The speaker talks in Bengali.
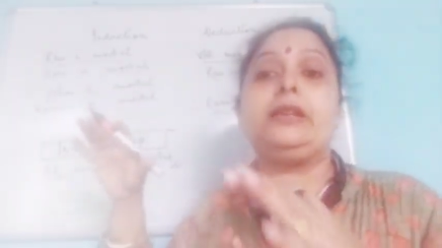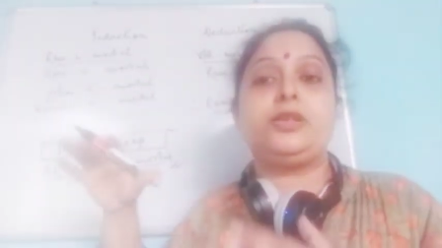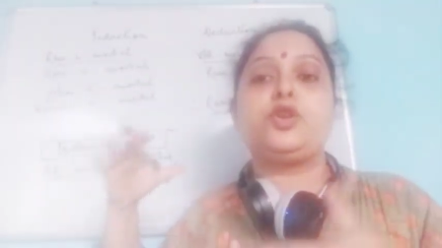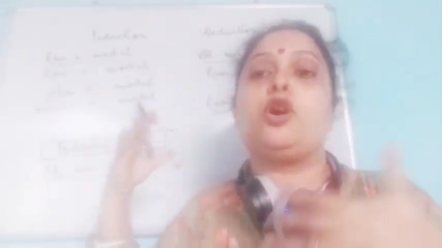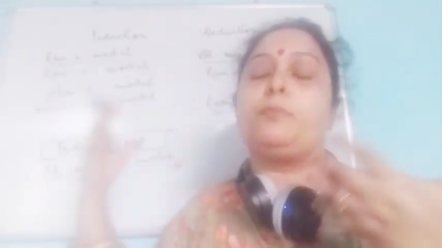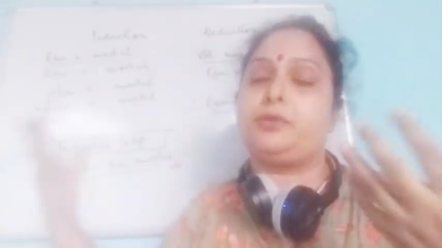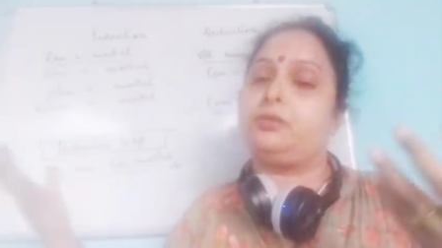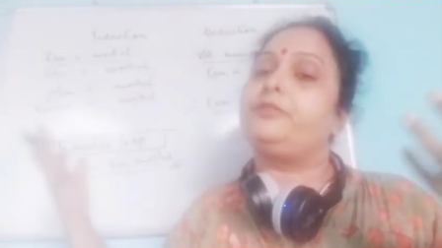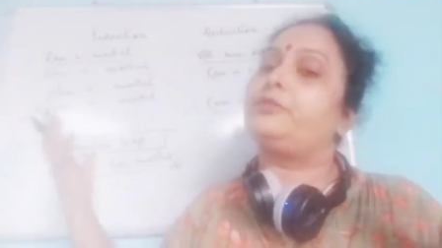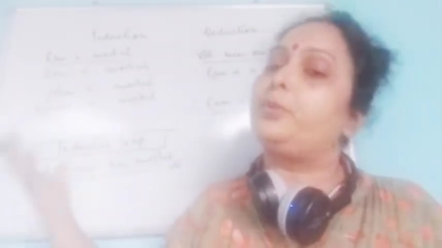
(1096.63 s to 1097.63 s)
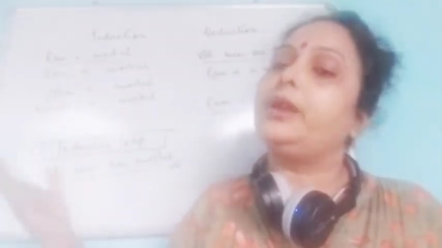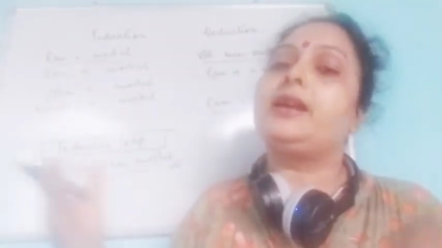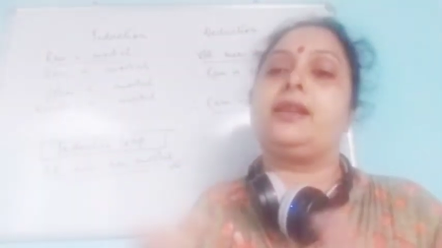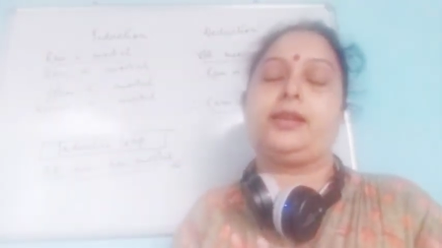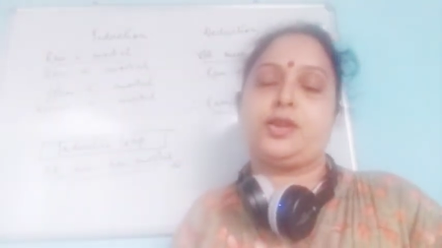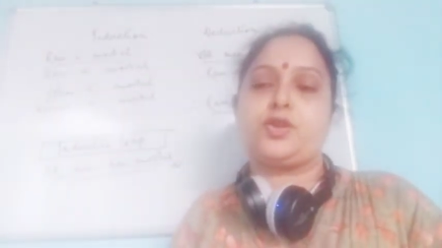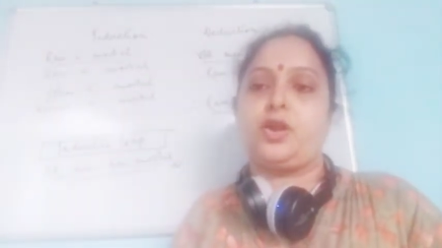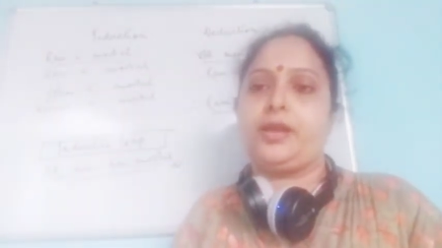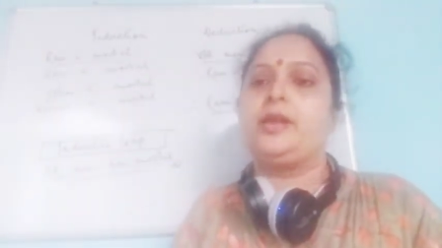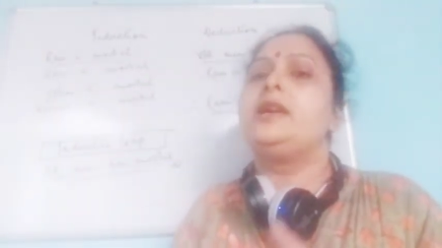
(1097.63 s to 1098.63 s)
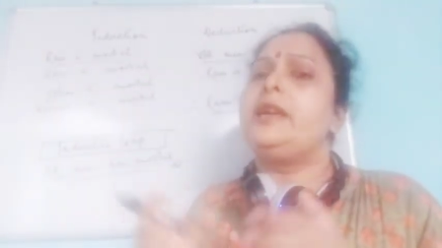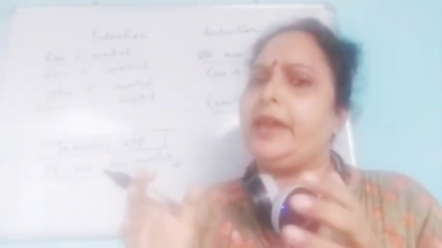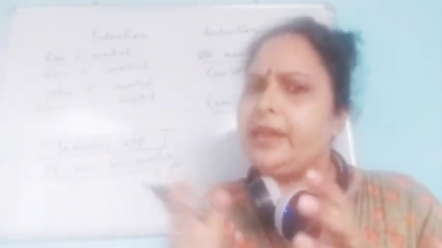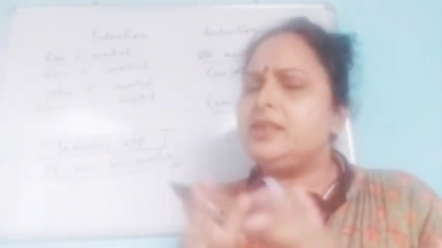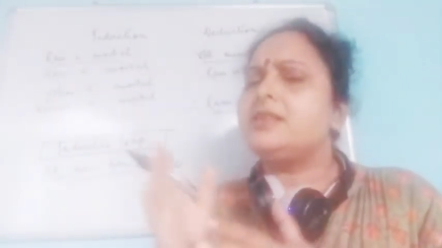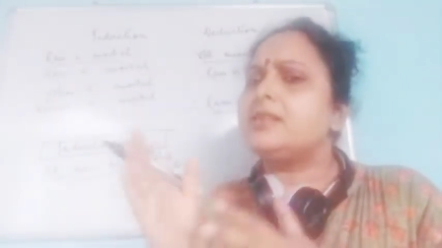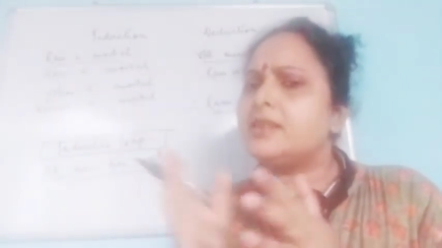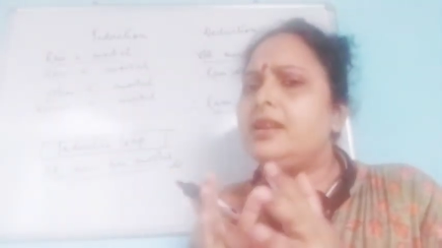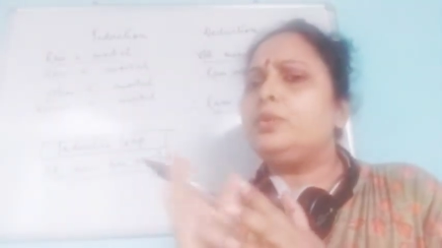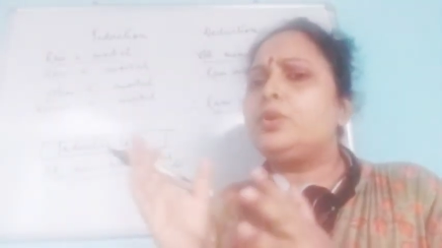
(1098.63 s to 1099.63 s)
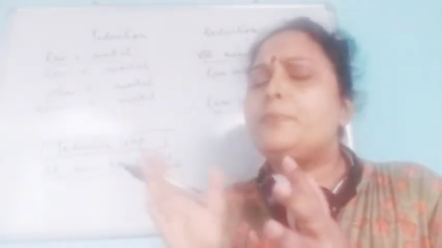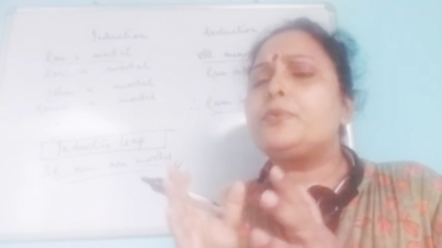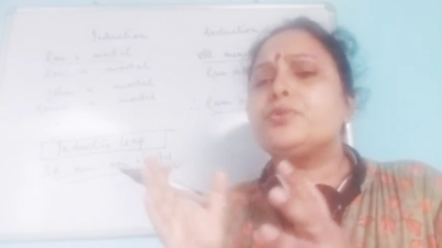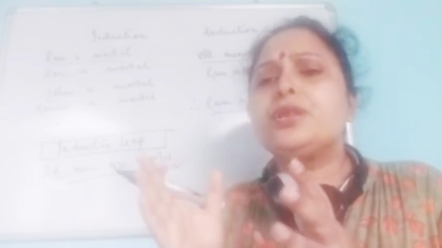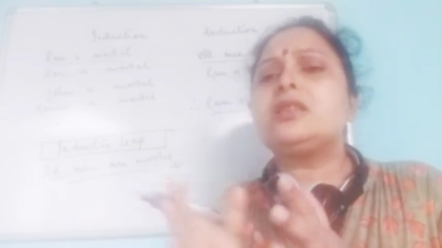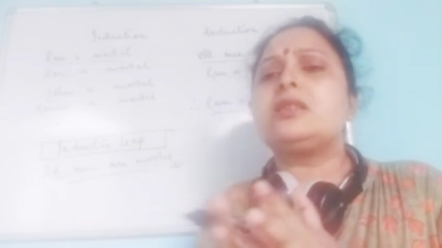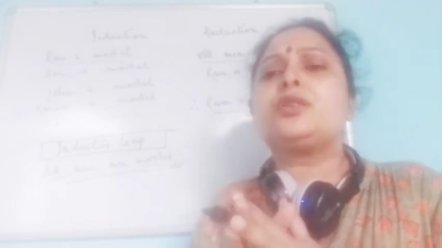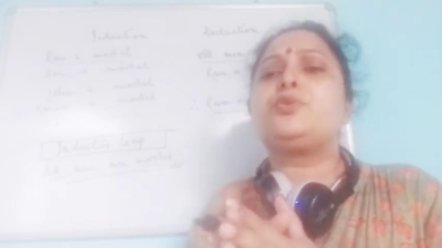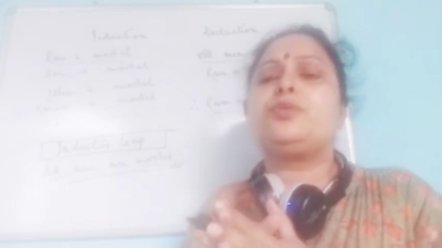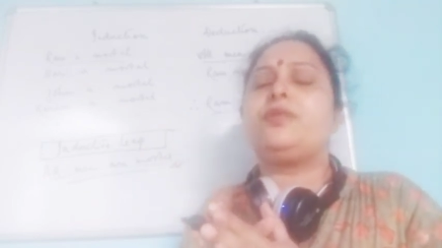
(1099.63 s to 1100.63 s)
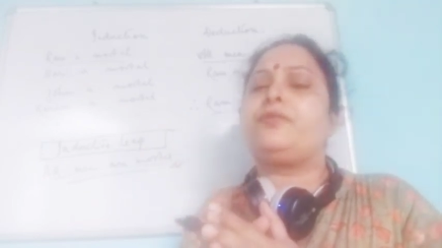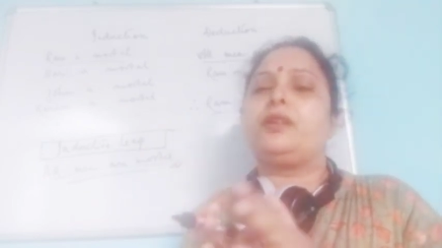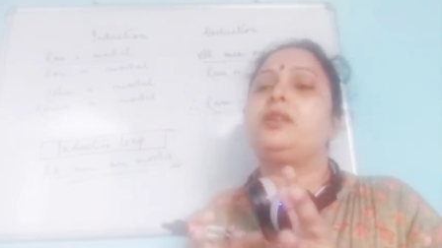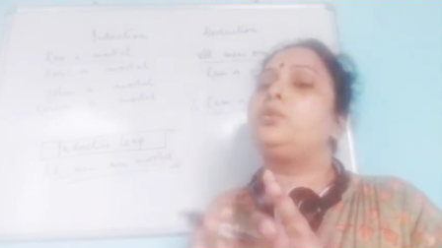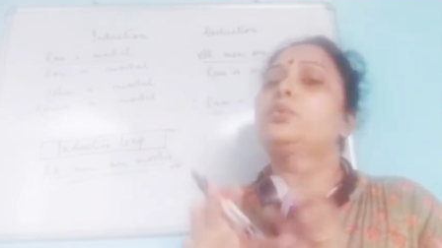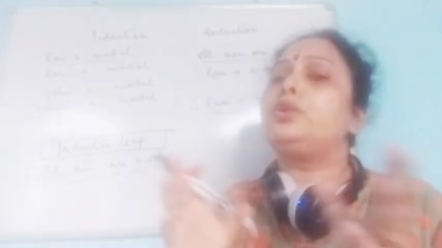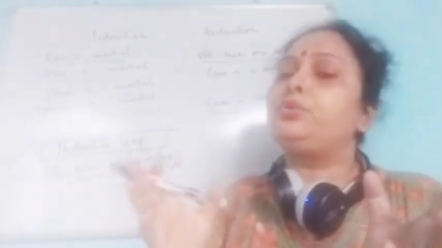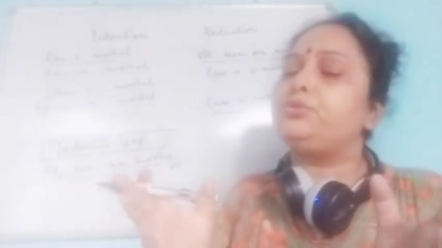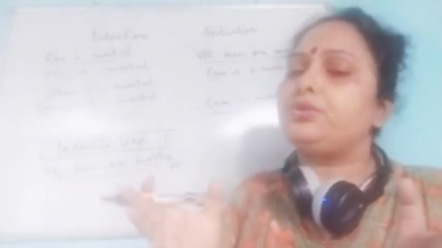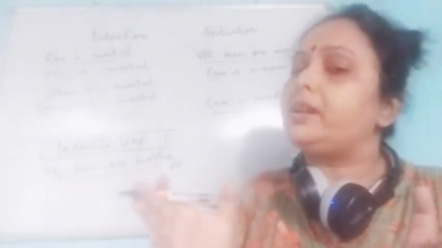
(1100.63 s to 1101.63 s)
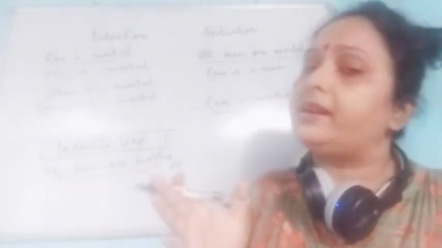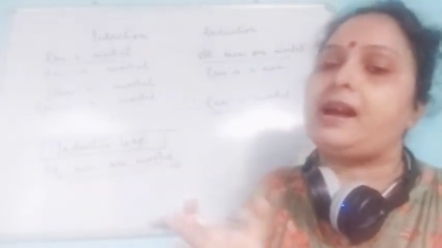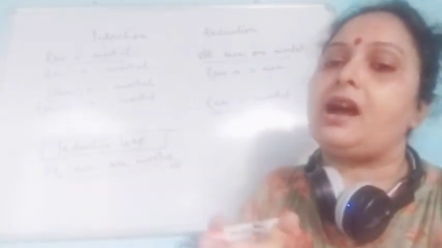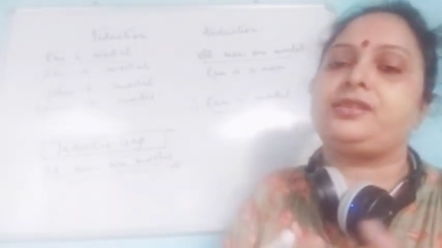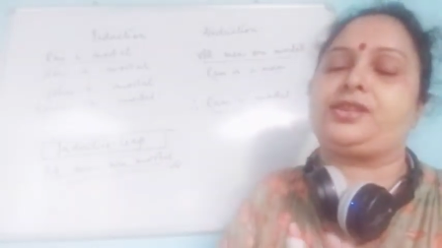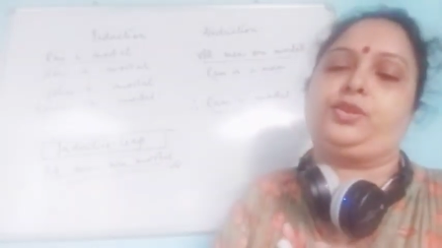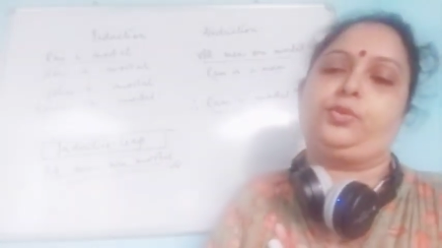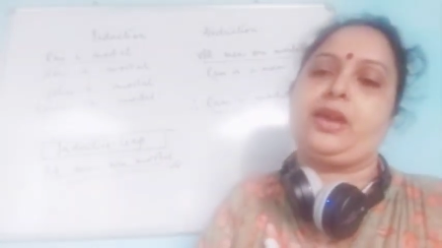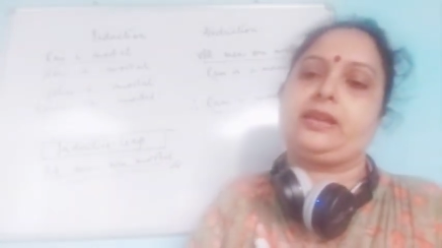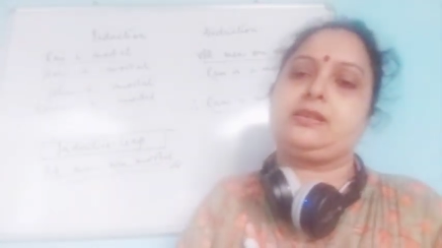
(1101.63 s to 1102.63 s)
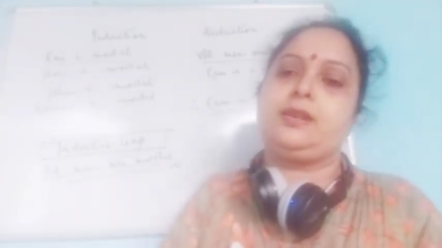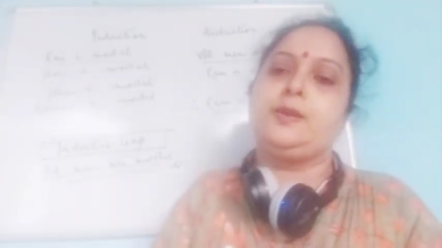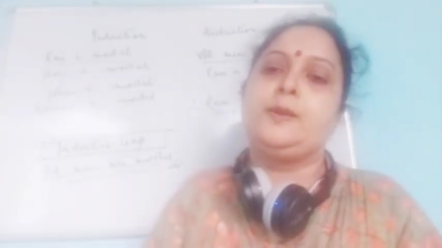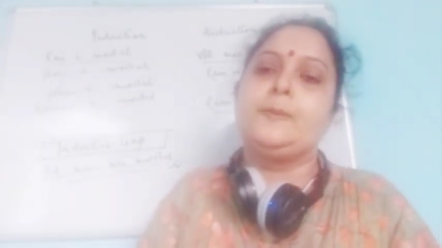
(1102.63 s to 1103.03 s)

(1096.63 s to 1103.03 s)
নিজে অবজার্ভ করে কালেক্ট করে এই জাস্ট খালি ওদের প্রসেসটা একটু ডিফারেন্ট কিন্তু ওরা দুজনের কাজ কিন্তু একটাই